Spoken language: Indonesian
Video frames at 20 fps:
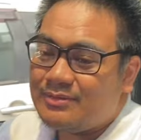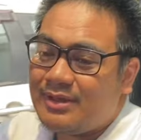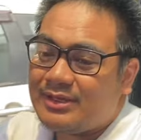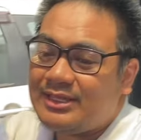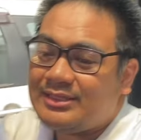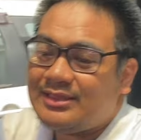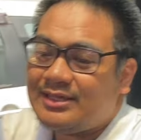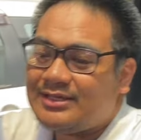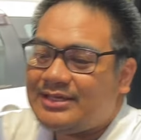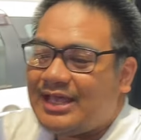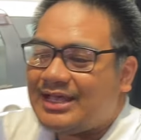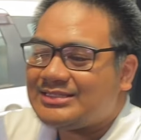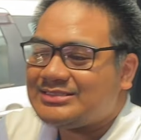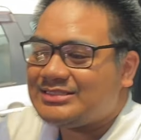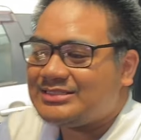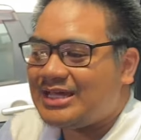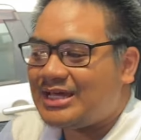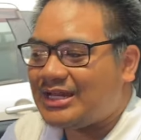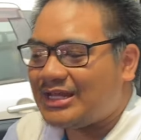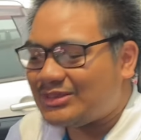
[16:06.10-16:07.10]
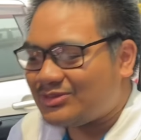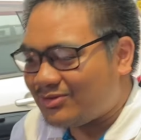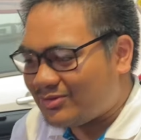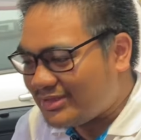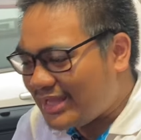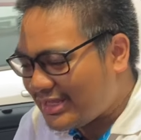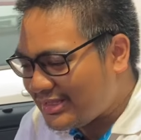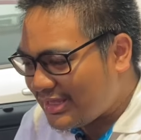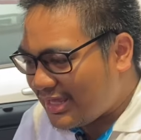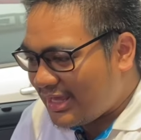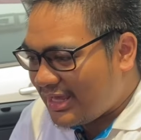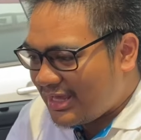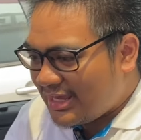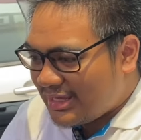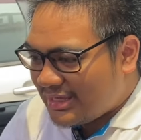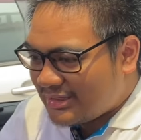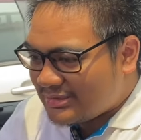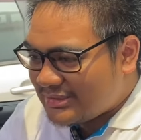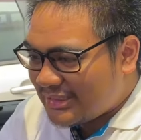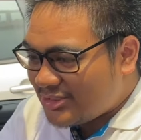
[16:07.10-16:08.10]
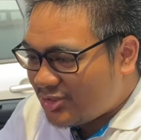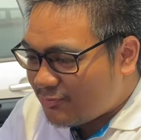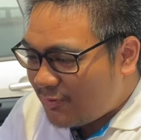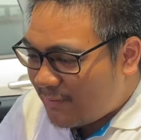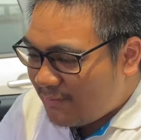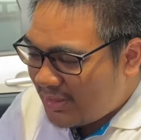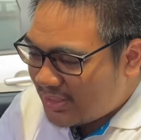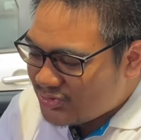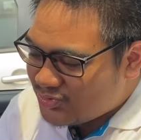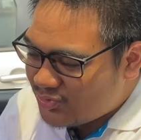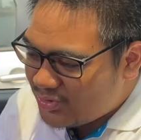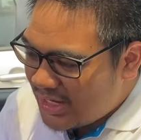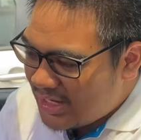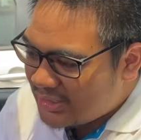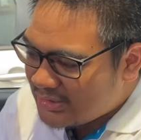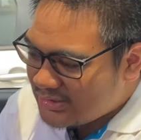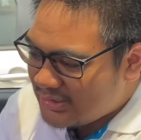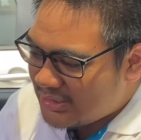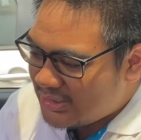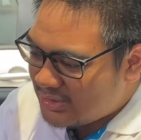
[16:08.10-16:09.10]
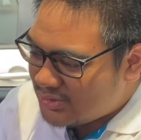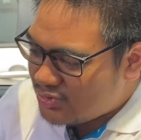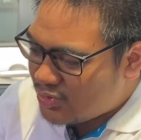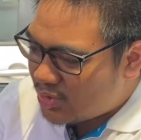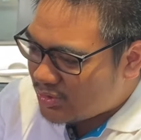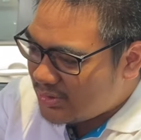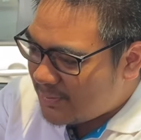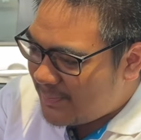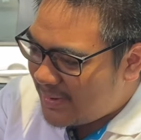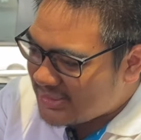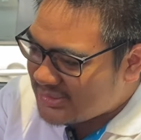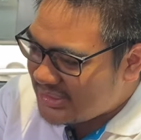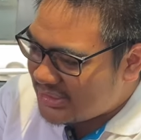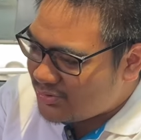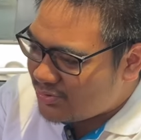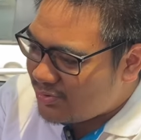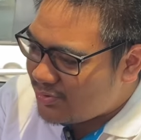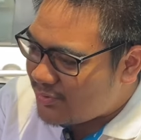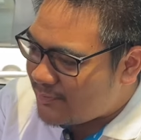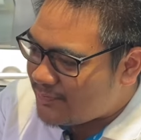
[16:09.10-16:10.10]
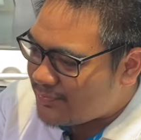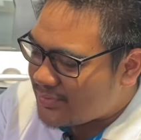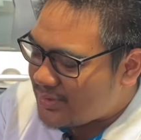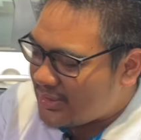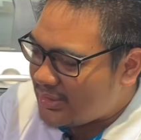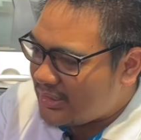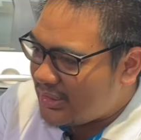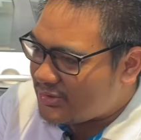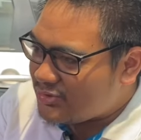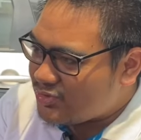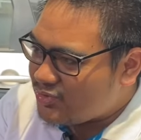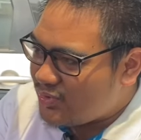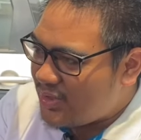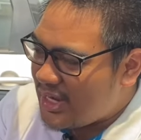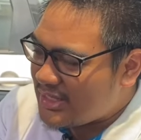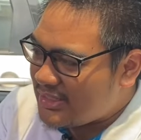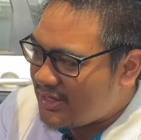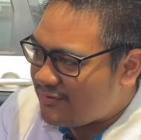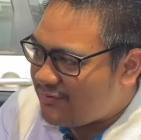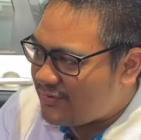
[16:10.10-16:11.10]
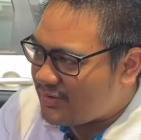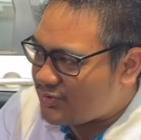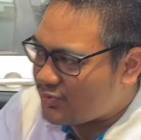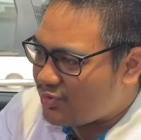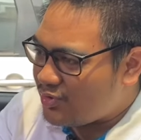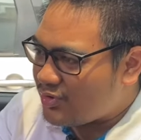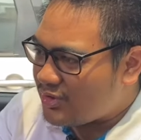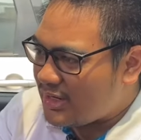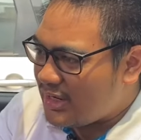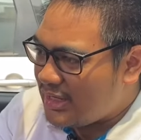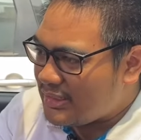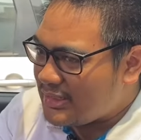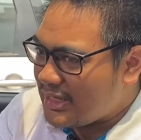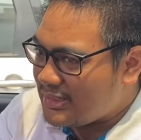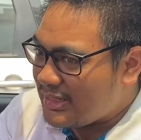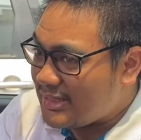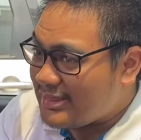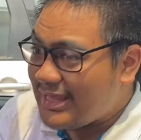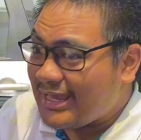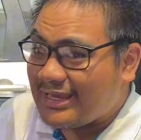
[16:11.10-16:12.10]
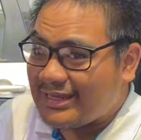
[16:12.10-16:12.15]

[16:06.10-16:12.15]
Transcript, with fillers: makin lega secara itu. Dan tadi lupa bilang juga di jok depan situ itu juga ada fitur adanya leg